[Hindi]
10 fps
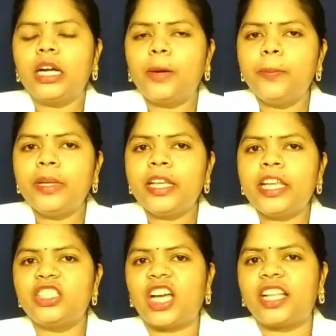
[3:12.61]
कम
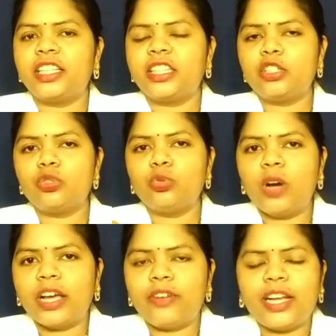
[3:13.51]
मिले ज़्यादातर
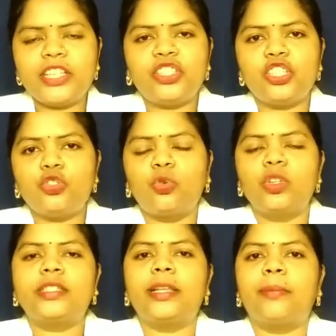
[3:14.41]
शुगर वाले चीज़ों
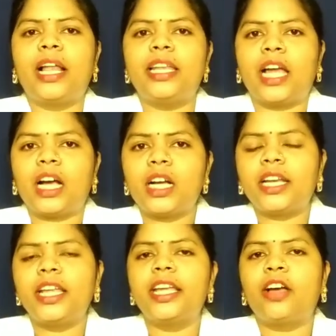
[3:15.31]
को इस्तेमाल ना
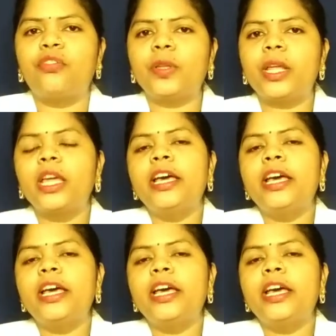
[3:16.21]
करें या फिर